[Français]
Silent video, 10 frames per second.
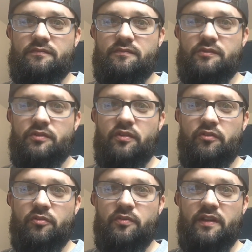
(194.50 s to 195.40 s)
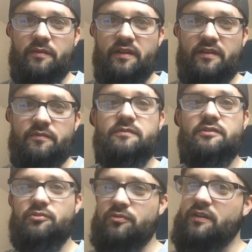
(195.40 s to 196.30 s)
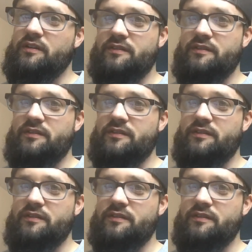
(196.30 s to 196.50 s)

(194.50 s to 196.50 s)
200 de plus d'un mètre T'es chaud toi